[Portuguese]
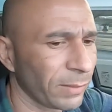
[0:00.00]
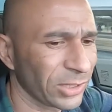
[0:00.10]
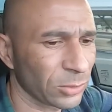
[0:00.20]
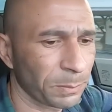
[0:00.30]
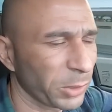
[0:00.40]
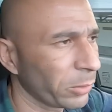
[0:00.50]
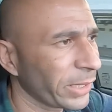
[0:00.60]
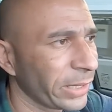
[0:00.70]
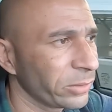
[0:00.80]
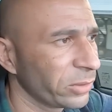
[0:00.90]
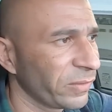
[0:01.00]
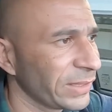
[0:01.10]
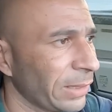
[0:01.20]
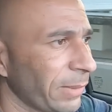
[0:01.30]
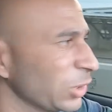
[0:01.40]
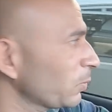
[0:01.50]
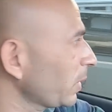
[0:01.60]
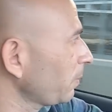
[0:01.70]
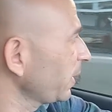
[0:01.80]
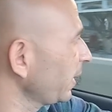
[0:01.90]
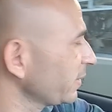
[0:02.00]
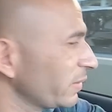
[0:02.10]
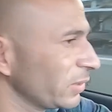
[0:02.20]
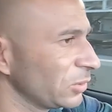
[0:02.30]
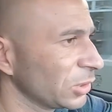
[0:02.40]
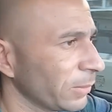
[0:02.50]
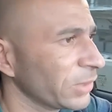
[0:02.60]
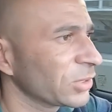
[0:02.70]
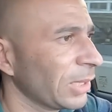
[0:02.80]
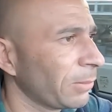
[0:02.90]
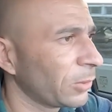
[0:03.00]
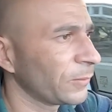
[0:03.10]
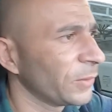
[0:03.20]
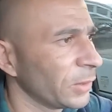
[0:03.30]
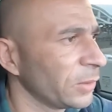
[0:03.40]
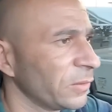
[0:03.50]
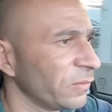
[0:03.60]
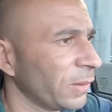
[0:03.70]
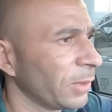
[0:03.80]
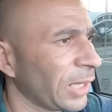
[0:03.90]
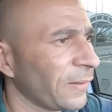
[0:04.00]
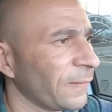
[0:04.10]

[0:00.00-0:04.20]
mas pelo horário não vai dar mais para pegar a seguidinha, mas tá bom. Vamos lá.